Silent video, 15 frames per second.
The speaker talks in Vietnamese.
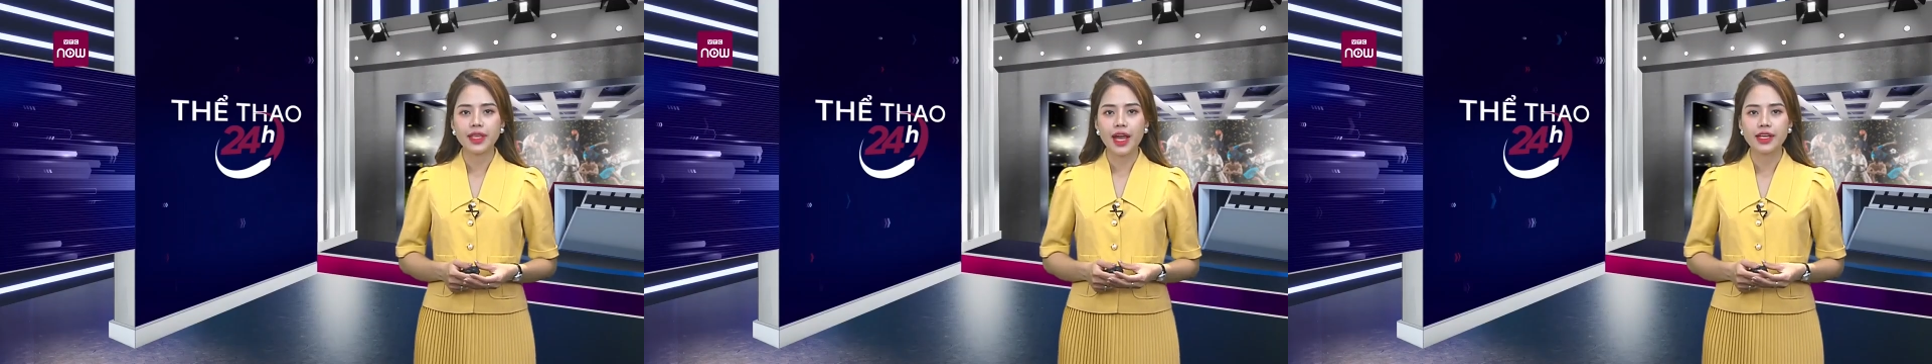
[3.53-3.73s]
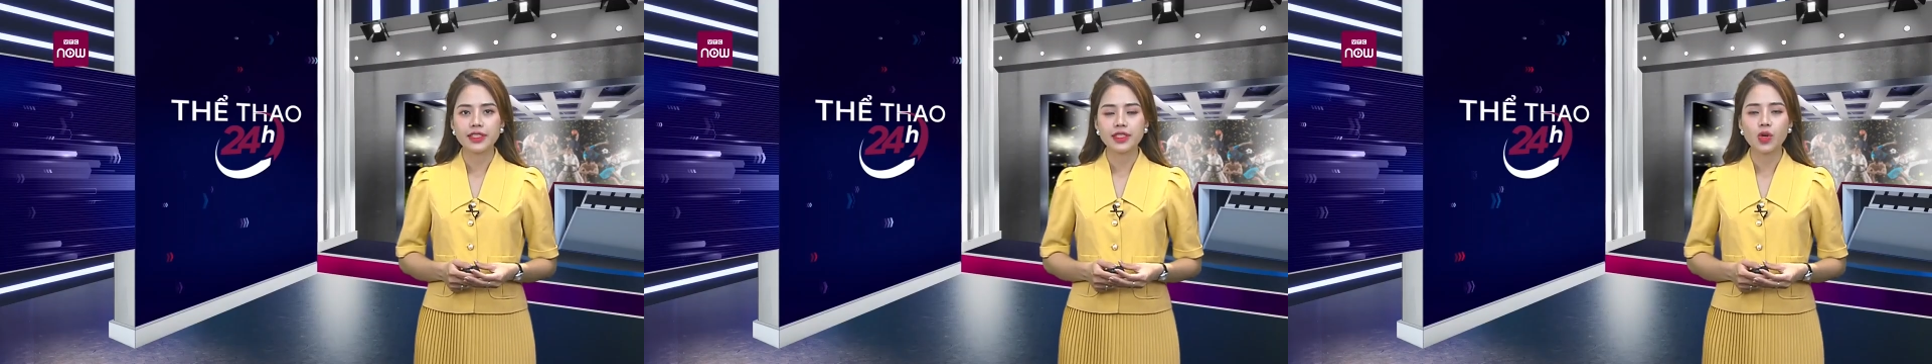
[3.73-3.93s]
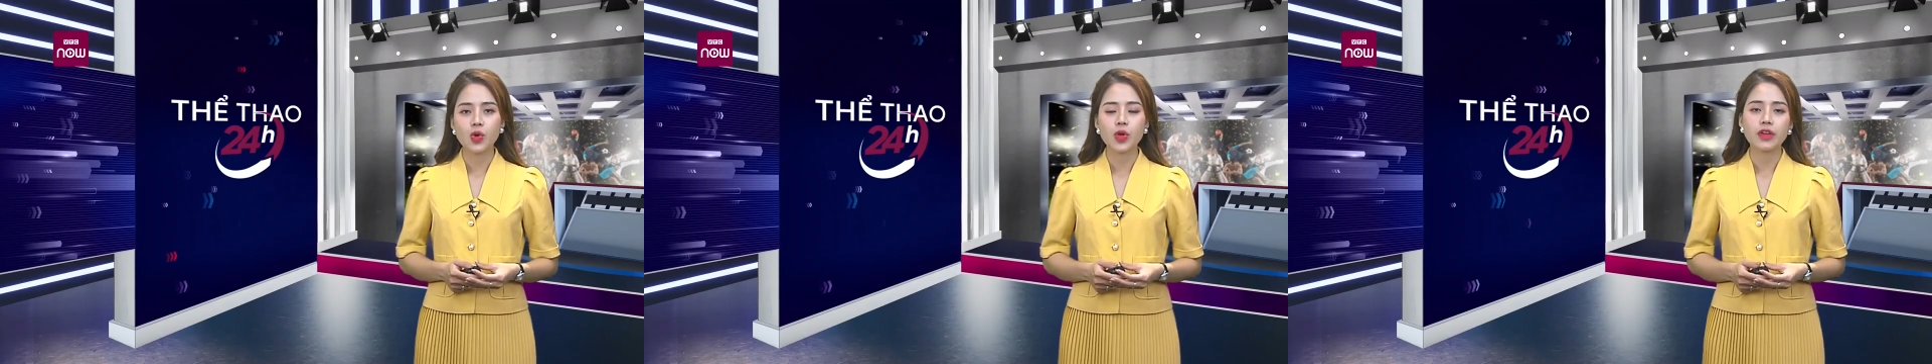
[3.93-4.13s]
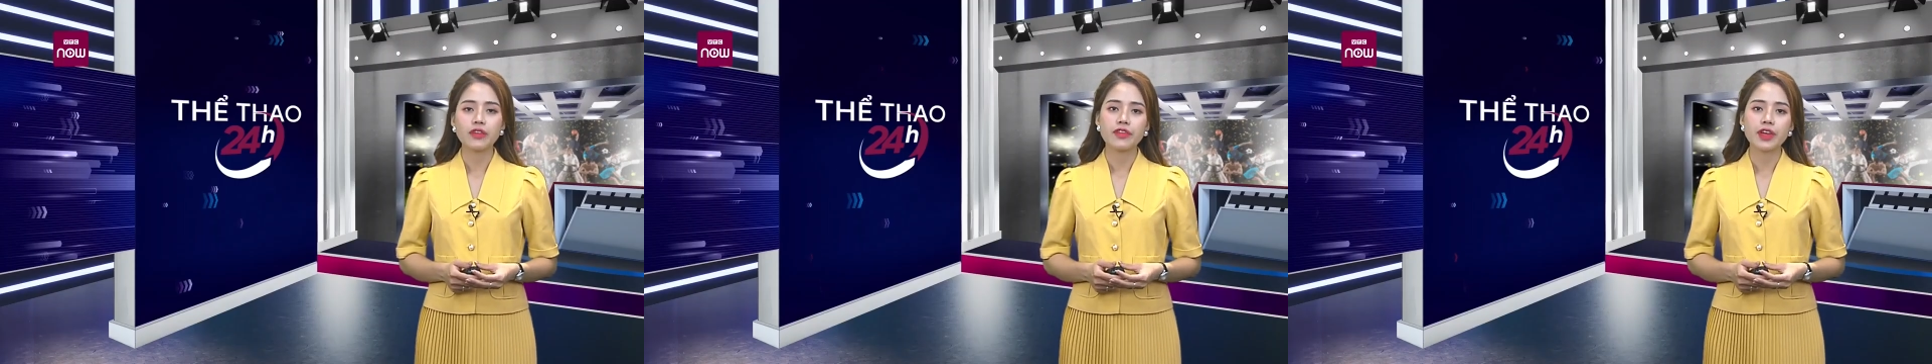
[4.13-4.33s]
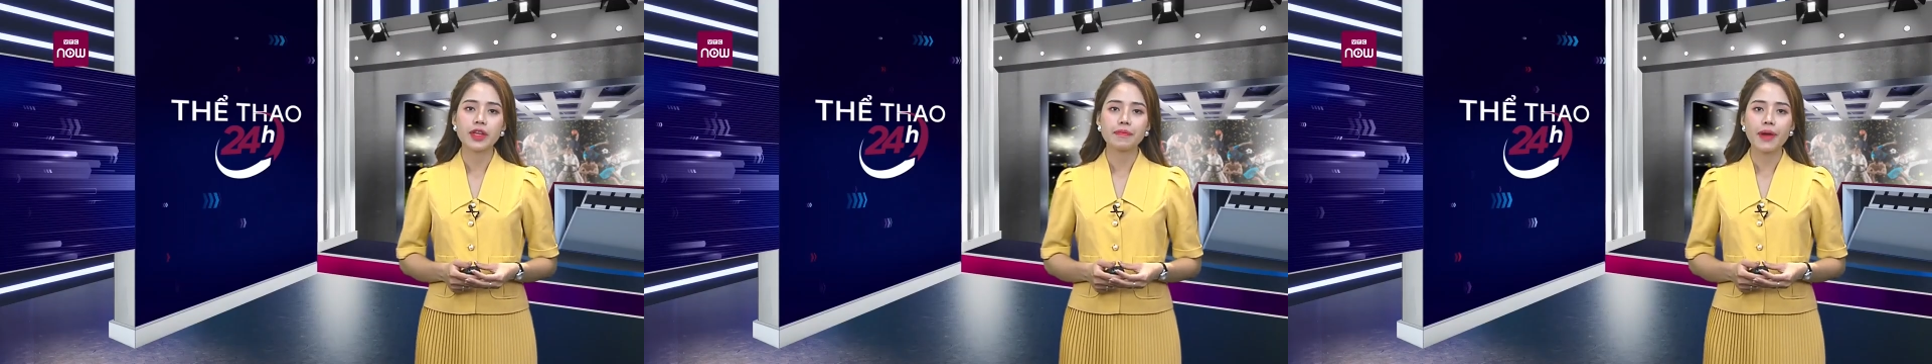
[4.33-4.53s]
tại giữa huấn
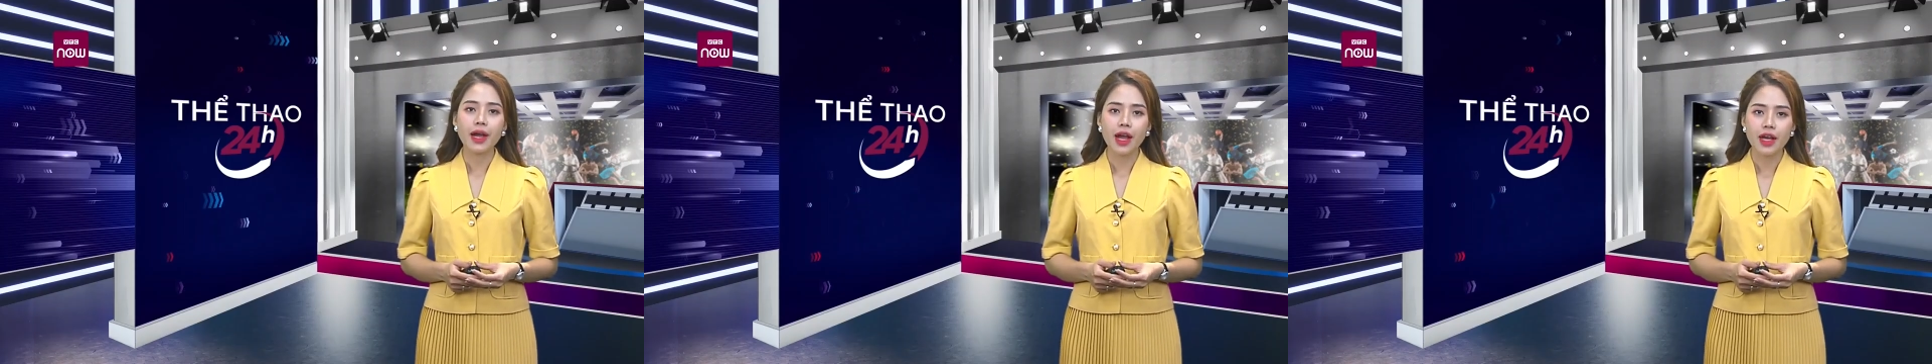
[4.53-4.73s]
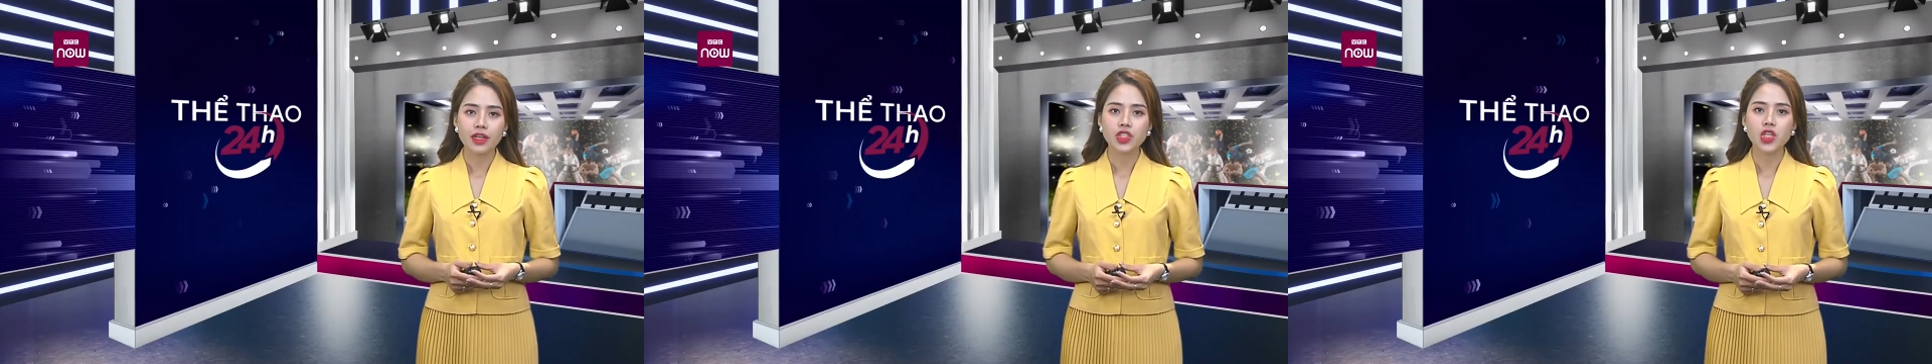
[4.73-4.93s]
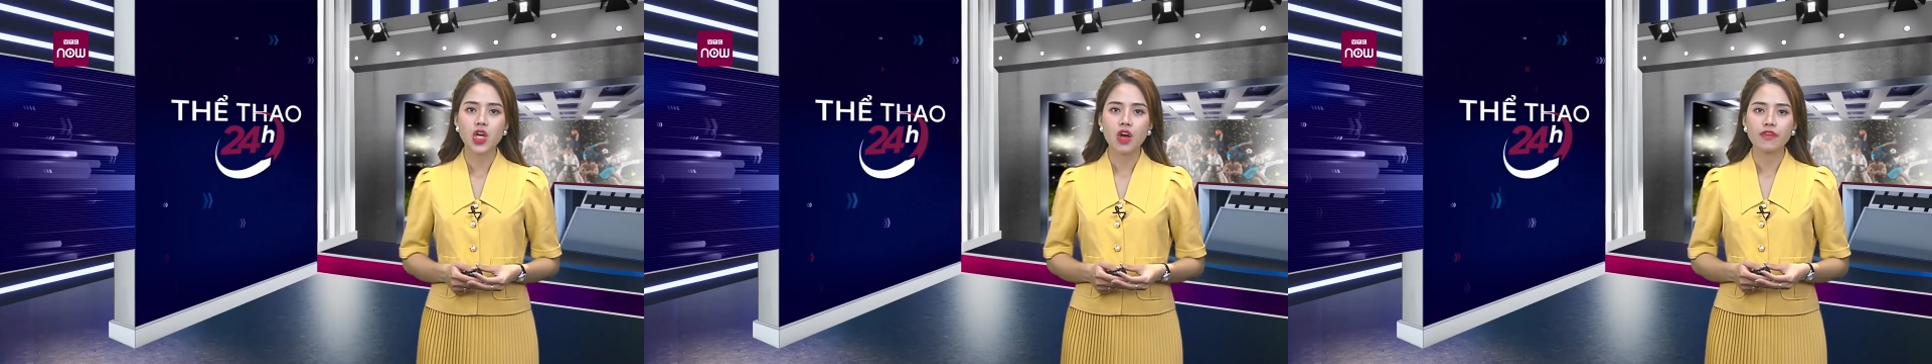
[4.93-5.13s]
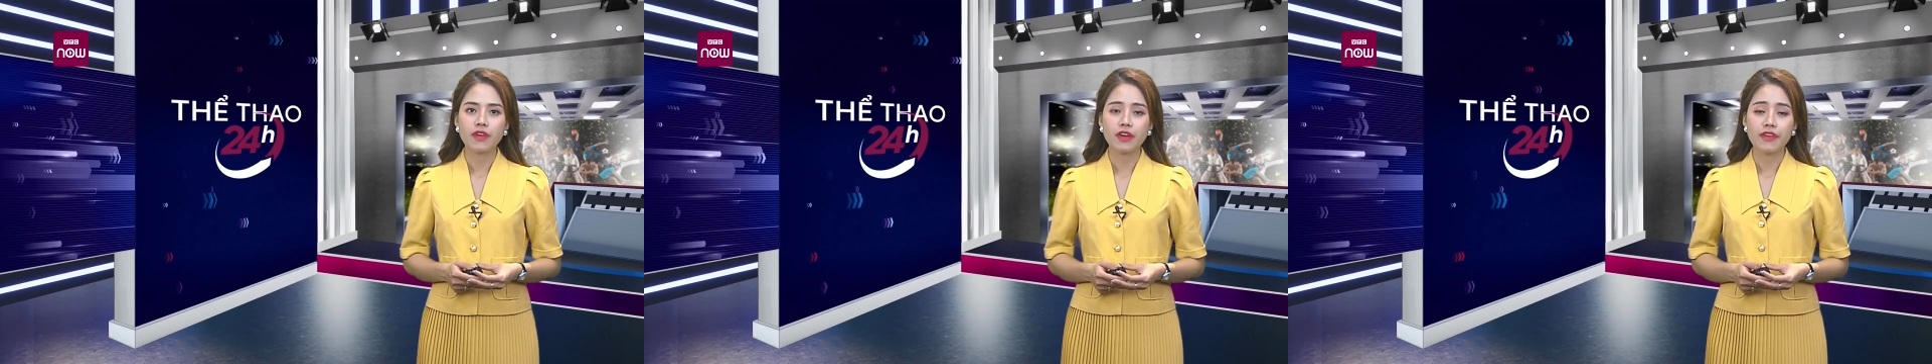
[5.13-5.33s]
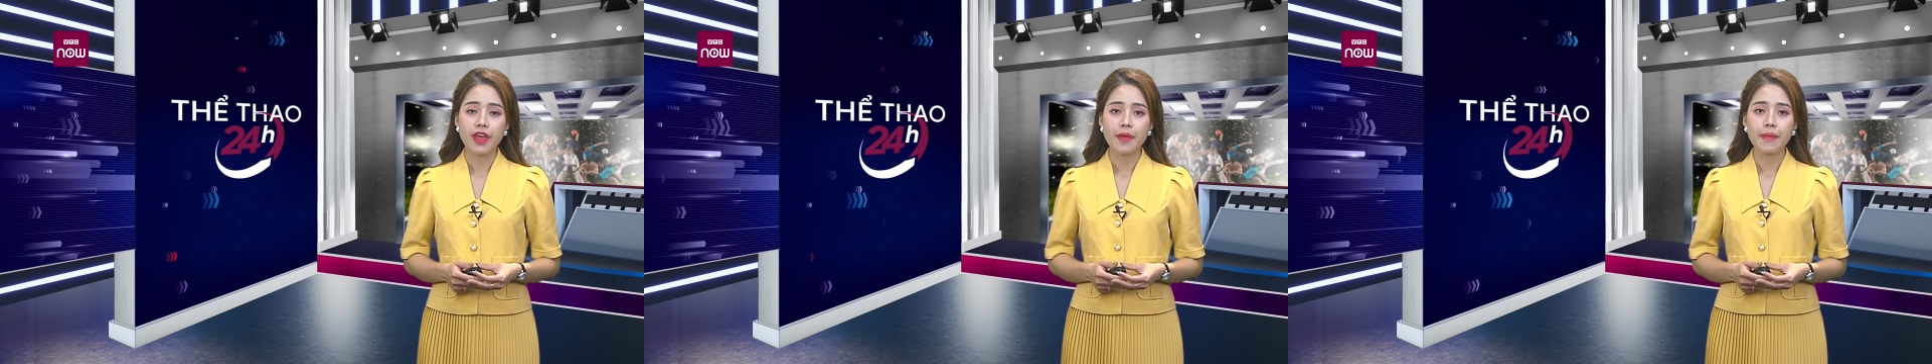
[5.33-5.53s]
luyện viên Park Hang-seo
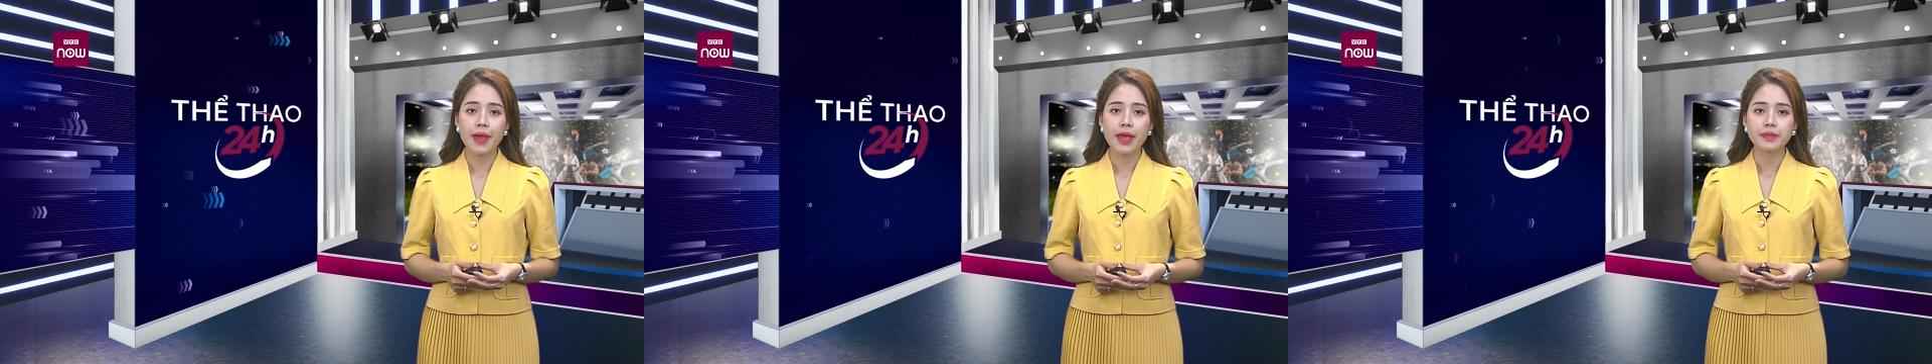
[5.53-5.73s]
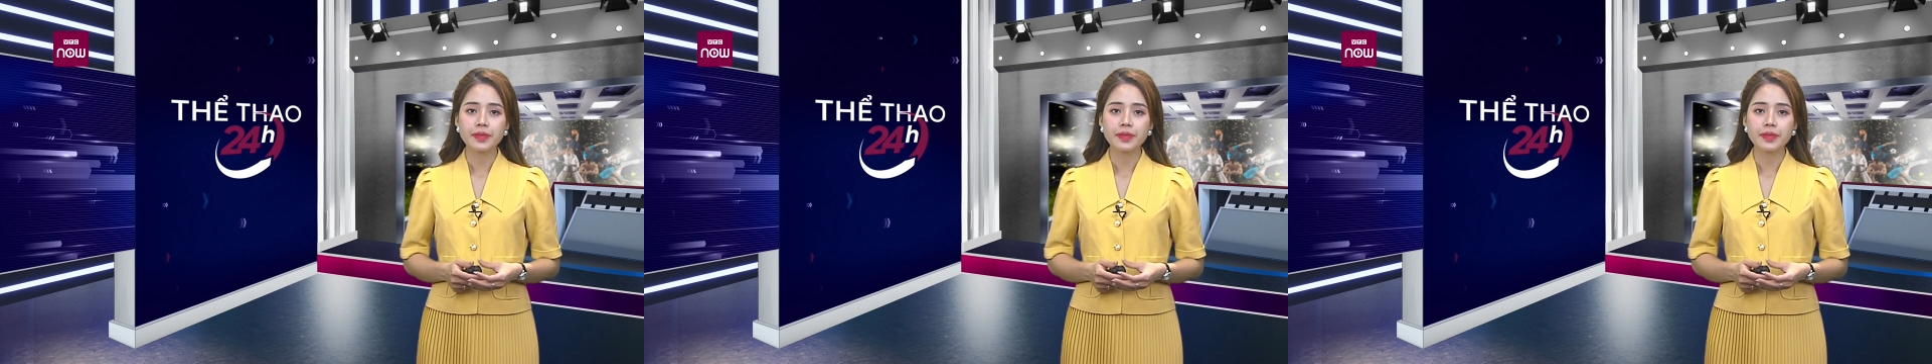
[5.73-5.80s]
và VFF